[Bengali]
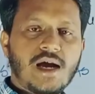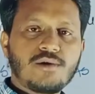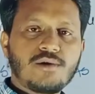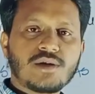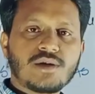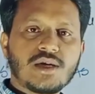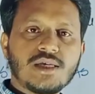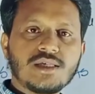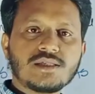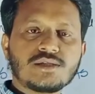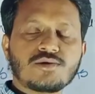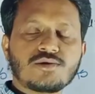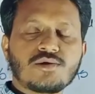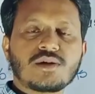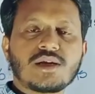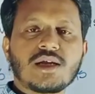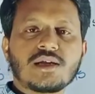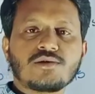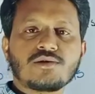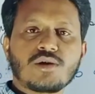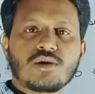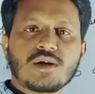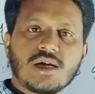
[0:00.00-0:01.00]
আয়োনাইজড
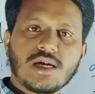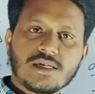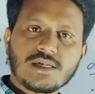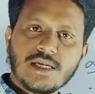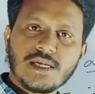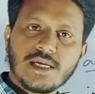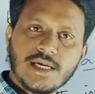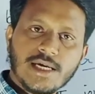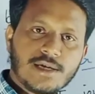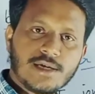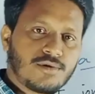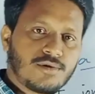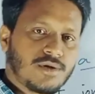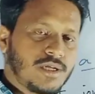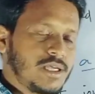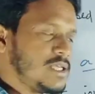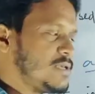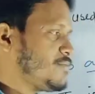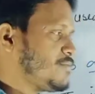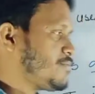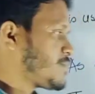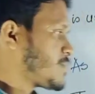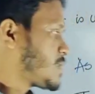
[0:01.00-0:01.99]
করার দরকারটা এই
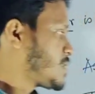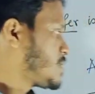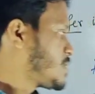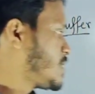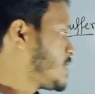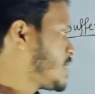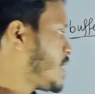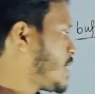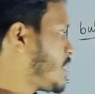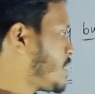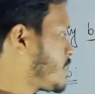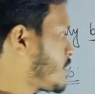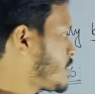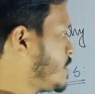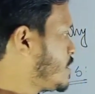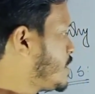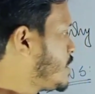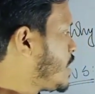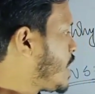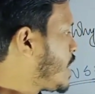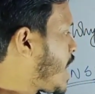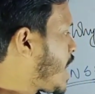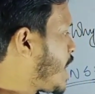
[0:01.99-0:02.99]
কারণেই যে
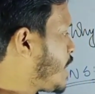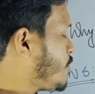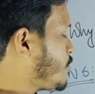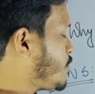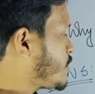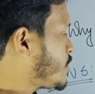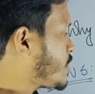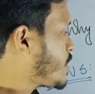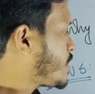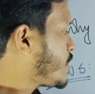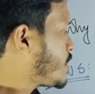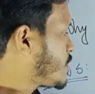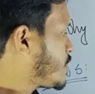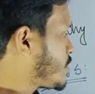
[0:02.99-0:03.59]
আয়ন